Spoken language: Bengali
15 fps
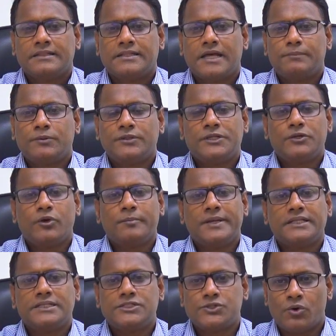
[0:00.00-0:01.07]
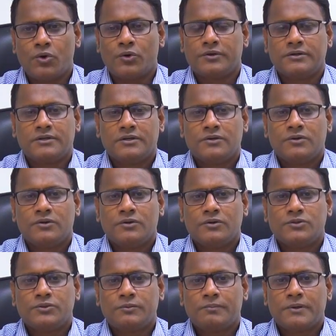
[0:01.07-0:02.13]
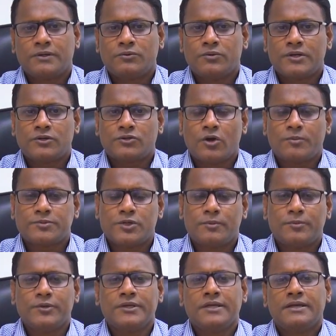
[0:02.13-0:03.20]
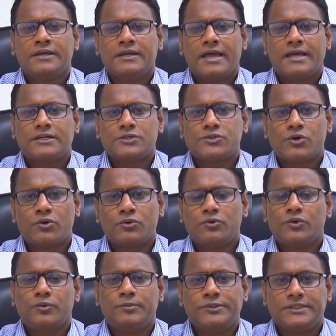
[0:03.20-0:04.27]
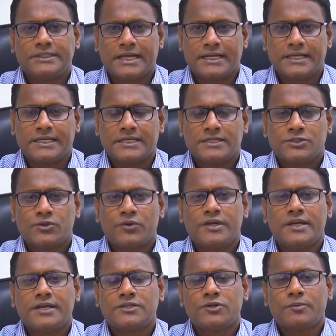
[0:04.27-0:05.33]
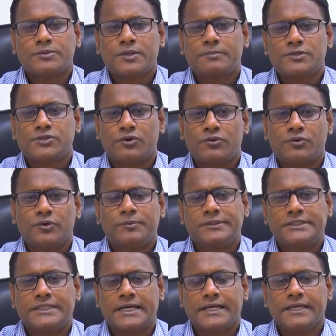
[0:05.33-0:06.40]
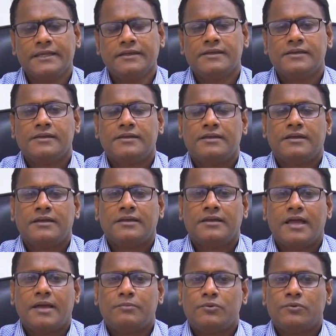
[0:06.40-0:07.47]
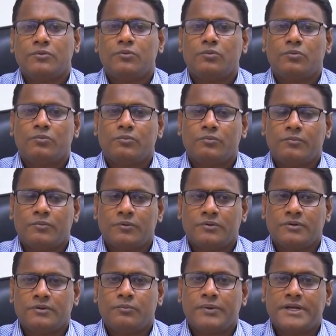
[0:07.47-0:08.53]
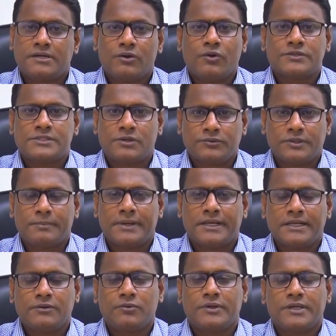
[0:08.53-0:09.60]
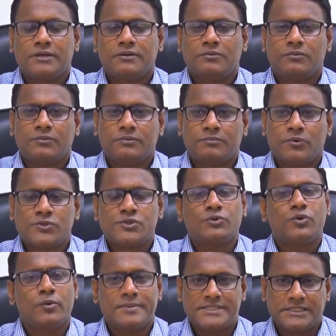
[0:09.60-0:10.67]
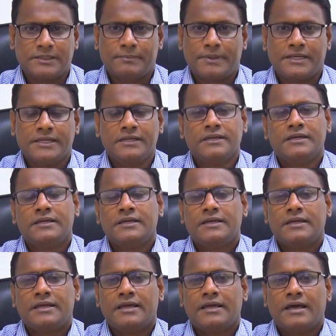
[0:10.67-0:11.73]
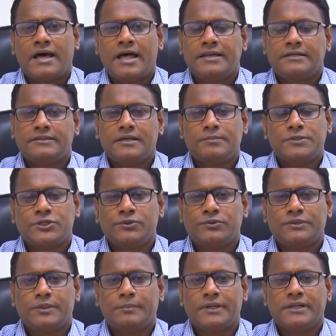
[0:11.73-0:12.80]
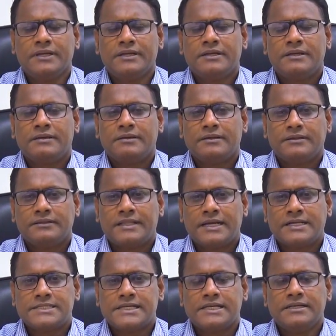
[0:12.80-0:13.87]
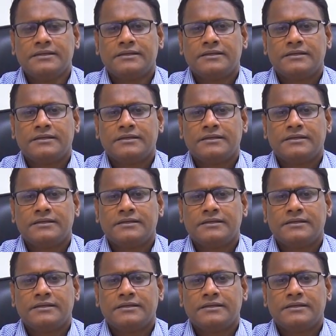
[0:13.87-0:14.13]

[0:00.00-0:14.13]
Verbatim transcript: তারপর দীর্ঘমেয়াদী জ্বর রোগীর সবসময় একটা জ্বর অনুভূতি থাকে শরীরে সবসময় জ্বর অনুভূতি থাকে এবং ওয়েট লস হতে পারে রোগীর ওজন কমে যেতে পারে আরেকটা বিষয় হতে পারে দেখা যায়